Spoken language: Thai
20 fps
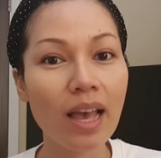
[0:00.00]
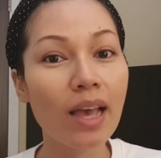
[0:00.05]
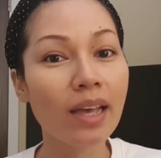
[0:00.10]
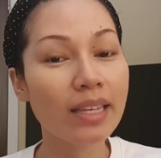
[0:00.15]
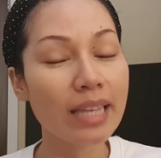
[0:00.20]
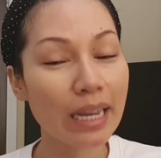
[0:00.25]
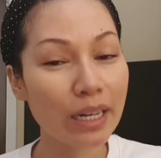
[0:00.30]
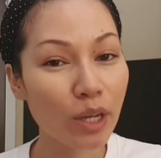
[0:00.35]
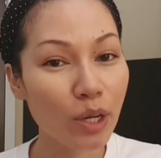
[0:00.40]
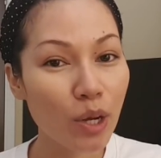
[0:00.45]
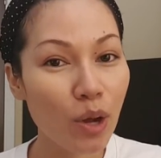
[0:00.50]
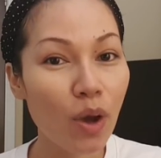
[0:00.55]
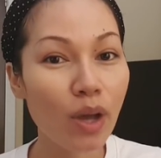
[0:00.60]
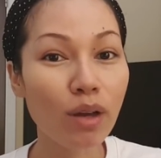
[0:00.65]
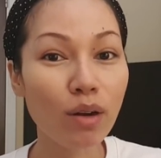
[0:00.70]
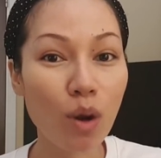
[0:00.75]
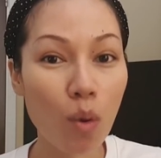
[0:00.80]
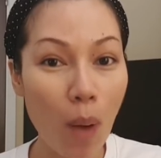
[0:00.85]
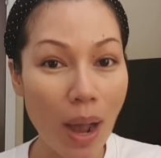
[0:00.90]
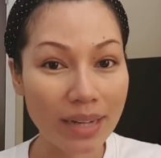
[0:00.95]
อย่างน้อ
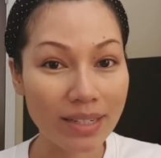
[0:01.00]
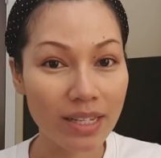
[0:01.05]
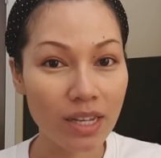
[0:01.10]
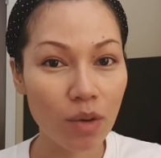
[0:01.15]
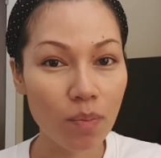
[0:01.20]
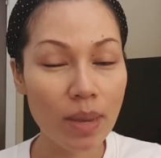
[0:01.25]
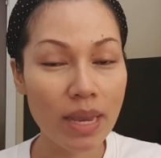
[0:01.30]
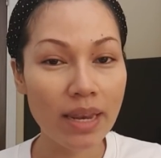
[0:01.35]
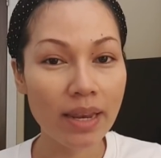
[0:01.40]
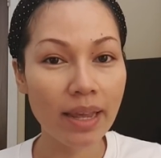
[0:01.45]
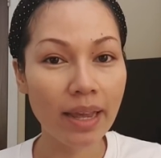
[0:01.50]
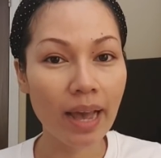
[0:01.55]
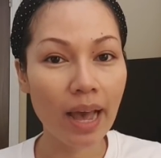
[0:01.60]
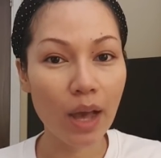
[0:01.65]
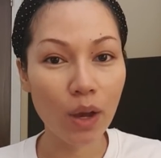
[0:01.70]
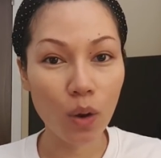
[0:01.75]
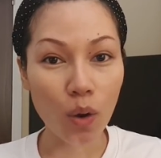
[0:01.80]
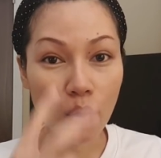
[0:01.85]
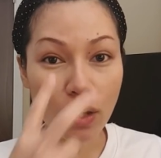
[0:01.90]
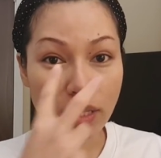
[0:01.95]
ยๆระหว่างเที่ยวบินนะคะ
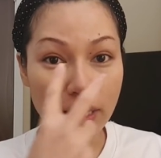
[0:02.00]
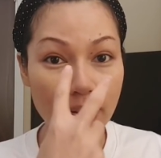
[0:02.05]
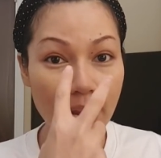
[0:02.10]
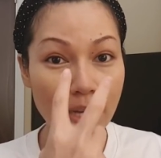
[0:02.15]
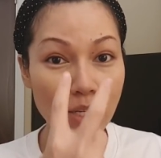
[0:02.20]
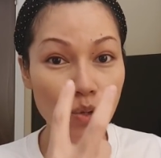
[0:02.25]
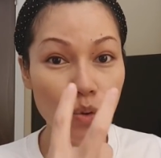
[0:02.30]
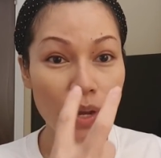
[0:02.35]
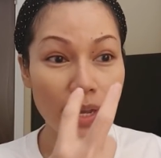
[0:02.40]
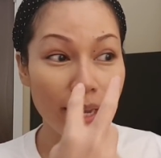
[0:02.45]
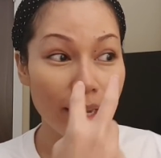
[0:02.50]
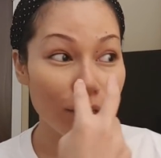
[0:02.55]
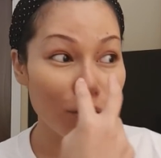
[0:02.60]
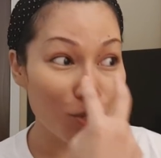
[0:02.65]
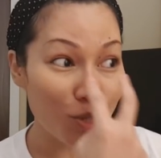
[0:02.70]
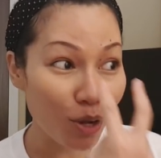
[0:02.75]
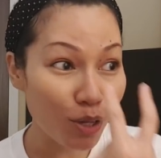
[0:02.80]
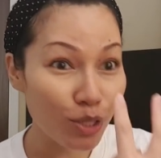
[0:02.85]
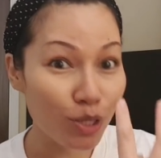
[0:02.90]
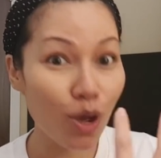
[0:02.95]
ก็จะได้ช่วยกันส
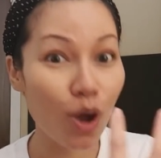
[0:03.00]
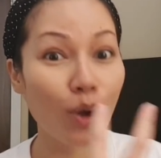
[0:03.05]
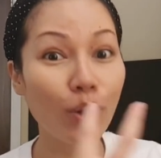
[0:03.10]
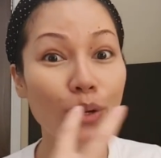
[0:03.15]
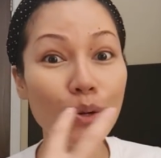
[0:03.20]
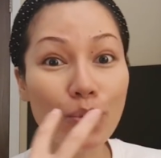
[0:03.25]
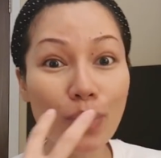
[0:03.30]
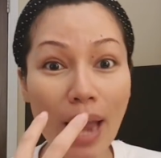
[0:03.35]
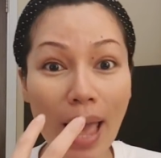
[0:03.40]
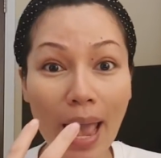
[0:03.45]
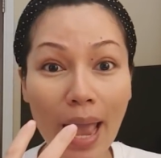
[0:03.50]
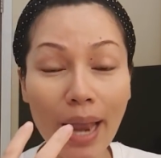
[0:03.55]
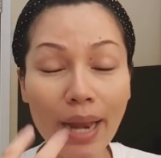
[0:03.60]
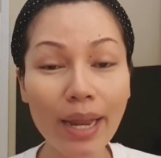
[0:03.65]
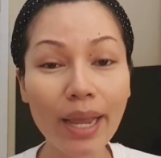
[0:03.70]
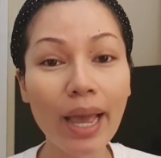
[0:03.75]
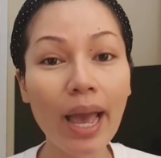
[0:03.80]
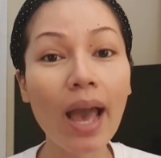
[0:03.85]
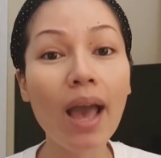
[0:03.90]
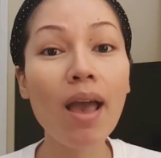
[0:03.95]
อดจองดูแล
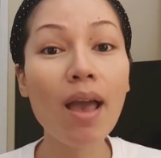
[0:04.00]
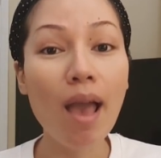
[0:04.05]
นะคะ